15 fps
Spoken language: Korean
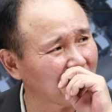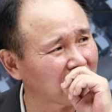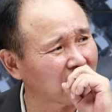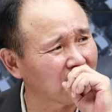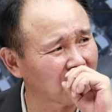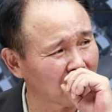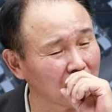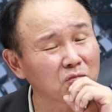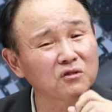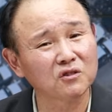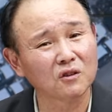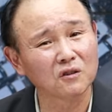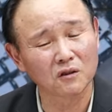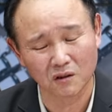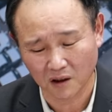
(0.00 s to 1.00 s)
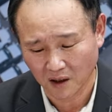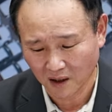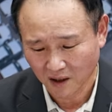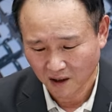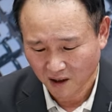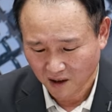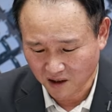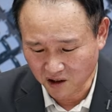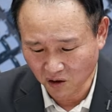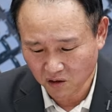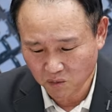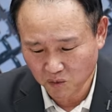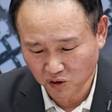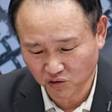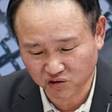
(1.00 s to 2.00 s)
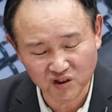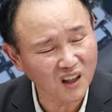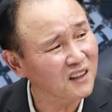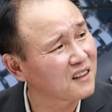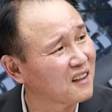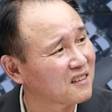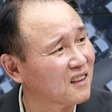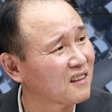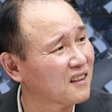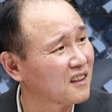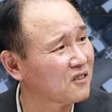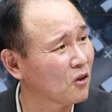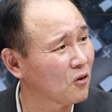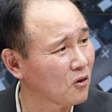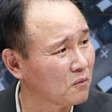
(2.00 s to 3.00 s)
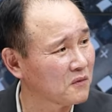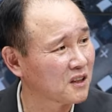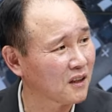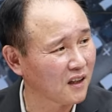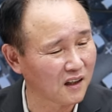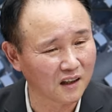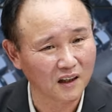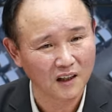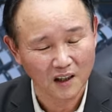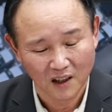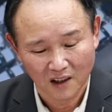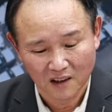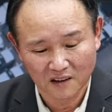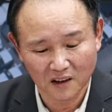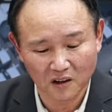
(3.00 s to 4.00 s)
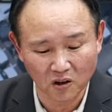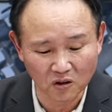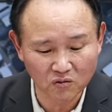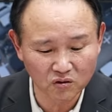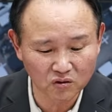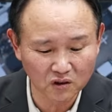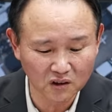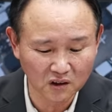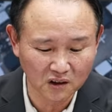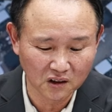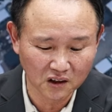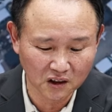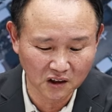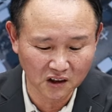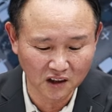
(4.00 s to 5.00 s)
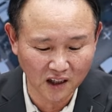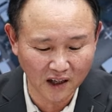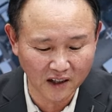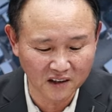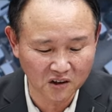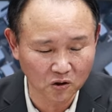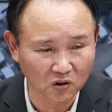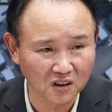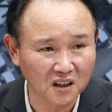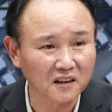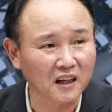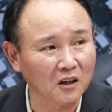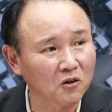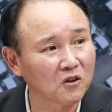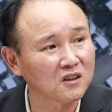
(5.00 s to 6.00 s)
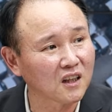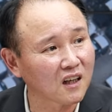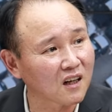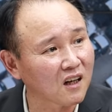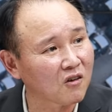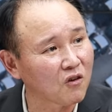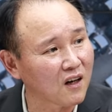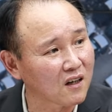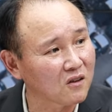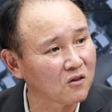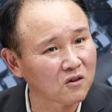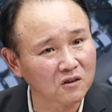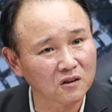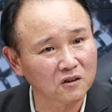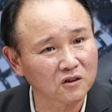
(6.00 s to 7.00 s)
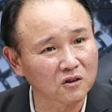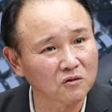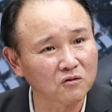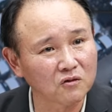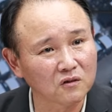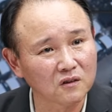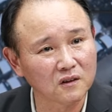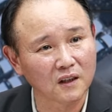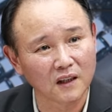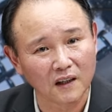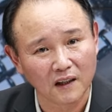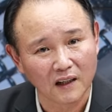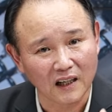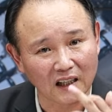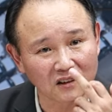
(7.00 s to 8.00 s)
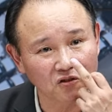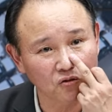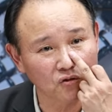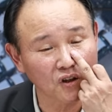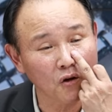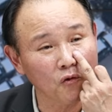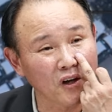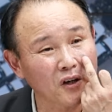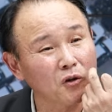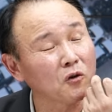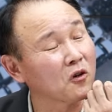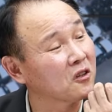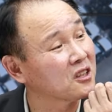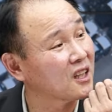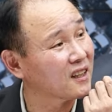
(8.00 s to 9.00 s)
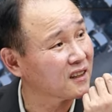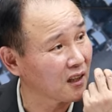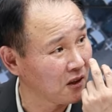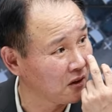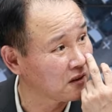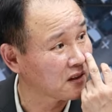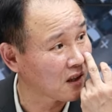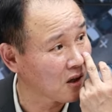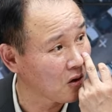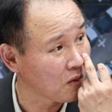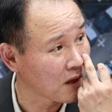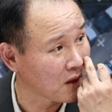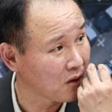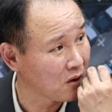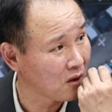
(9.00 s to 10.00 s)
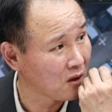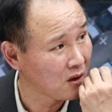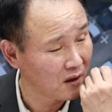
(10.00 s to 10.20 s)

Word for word: 사실 그 전부터 그거는 뭐 누구나 예상을 했던 겁니다. 근데 결국은 이게 이제 어떻게 될 거냐라고 하는 거는 결국은 한국의 외교 역량에 달려 있다라고 봐요.